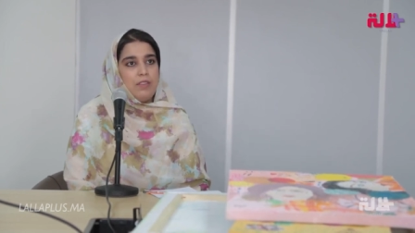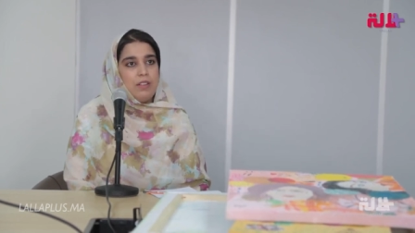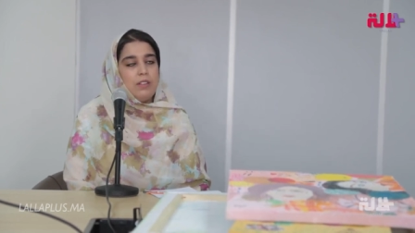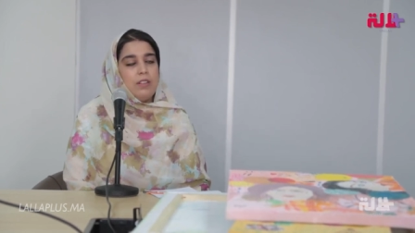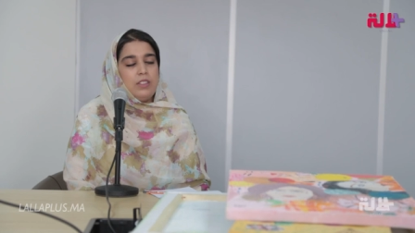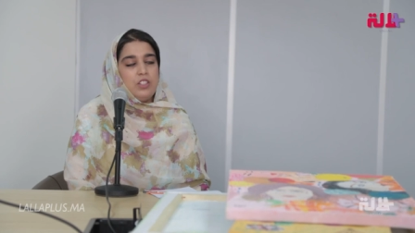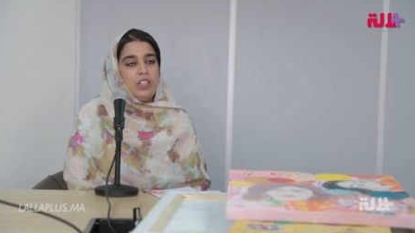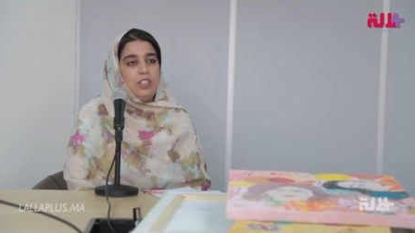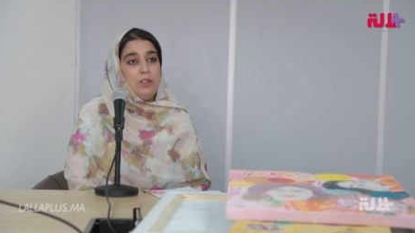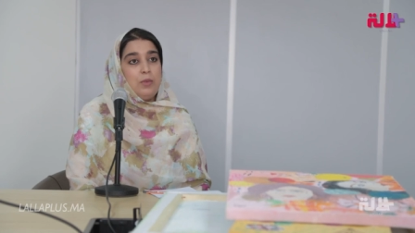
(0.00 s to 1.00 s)
آه،
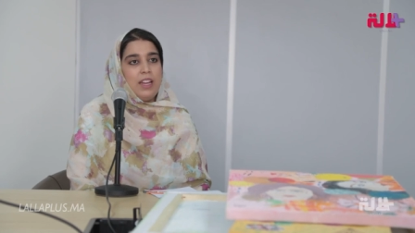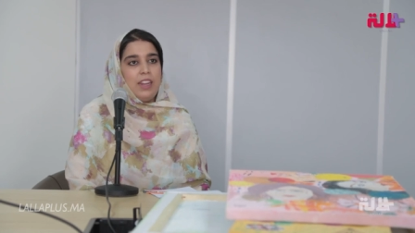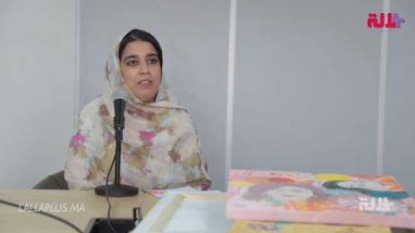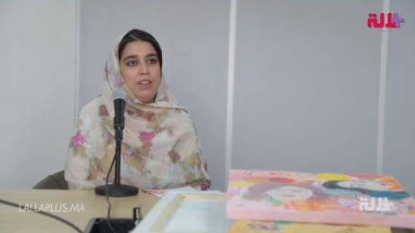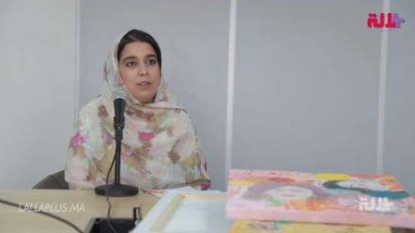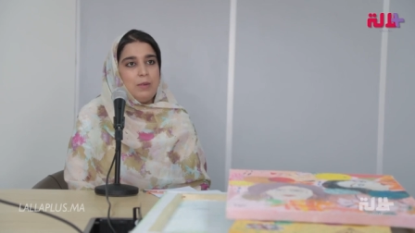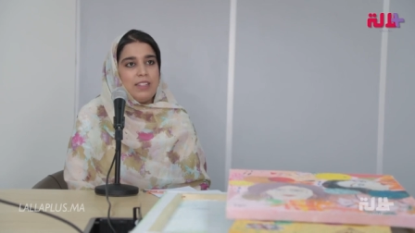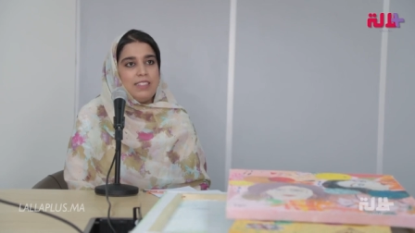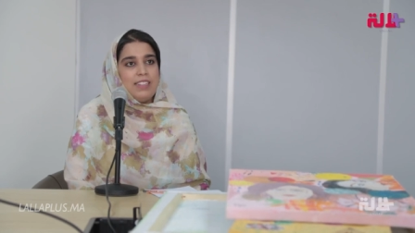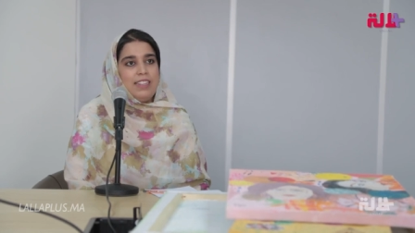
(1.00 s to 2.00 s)
تجريدي وواقعي في نفس
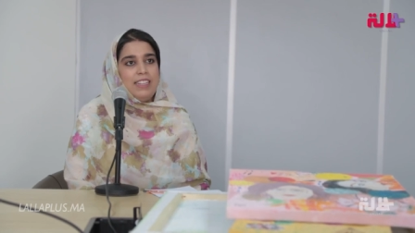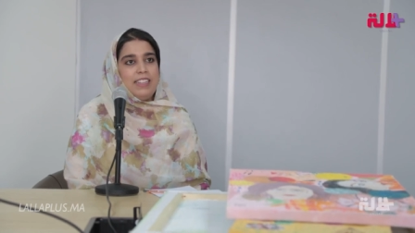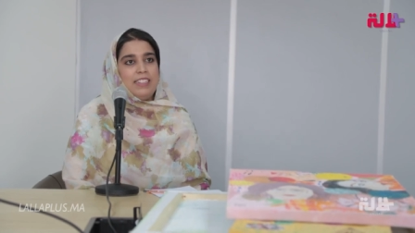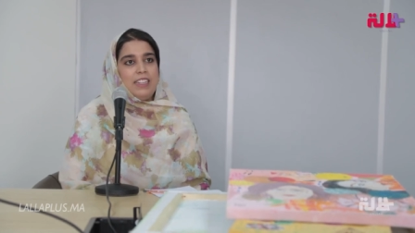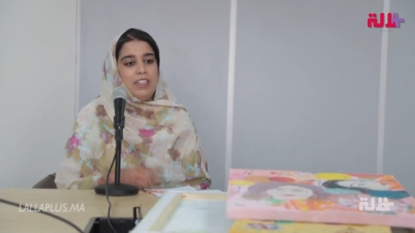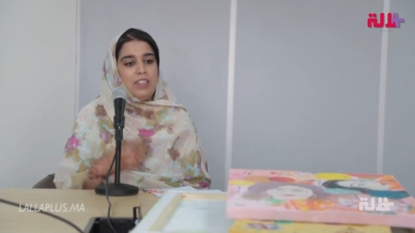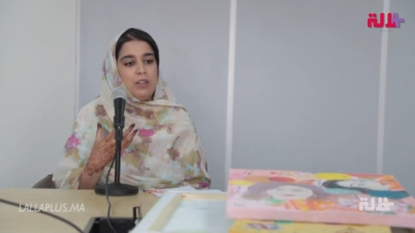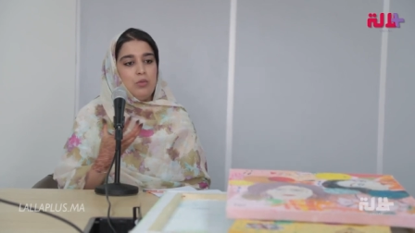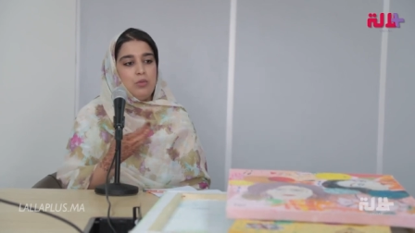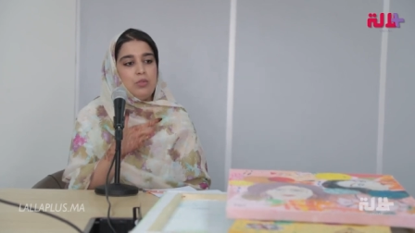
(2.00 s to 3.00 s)
الوقت
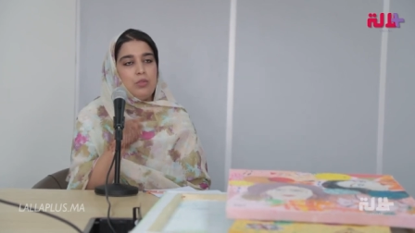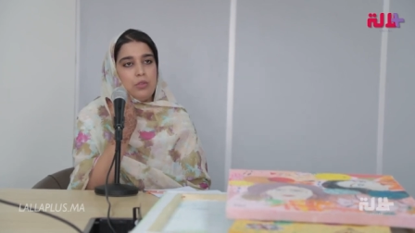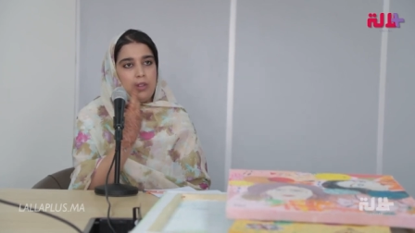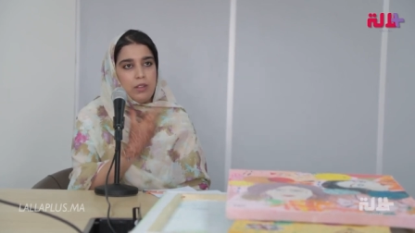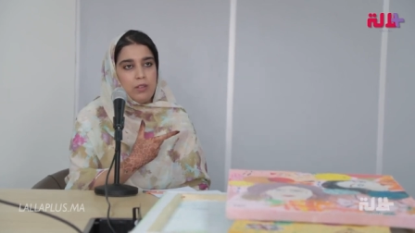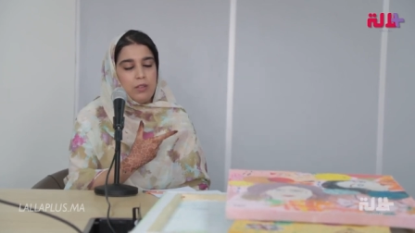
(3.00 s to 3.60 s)
يعني الوجوه